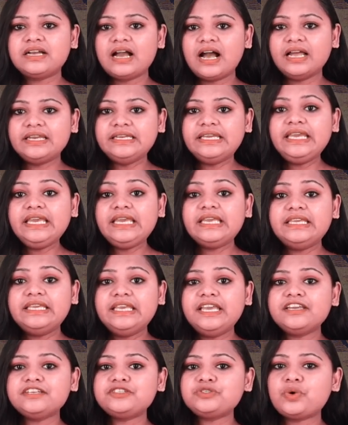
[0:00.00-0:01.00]
కానీ
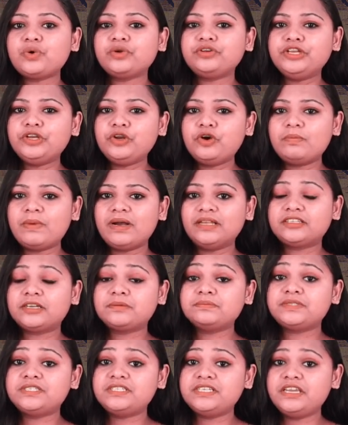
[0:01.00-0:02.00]
ఈ టోర్నీలో
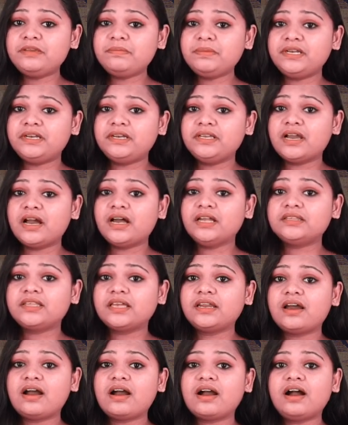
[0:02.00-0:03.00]
మాత్రం టీమిండియా
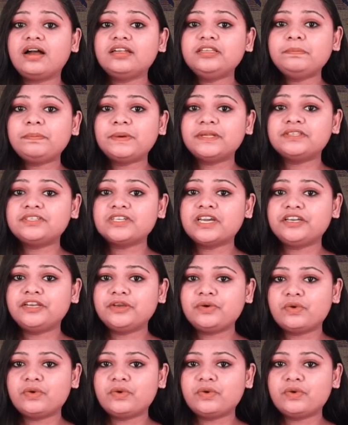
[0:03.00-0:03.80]
తన ఆధిపత్యాన్ని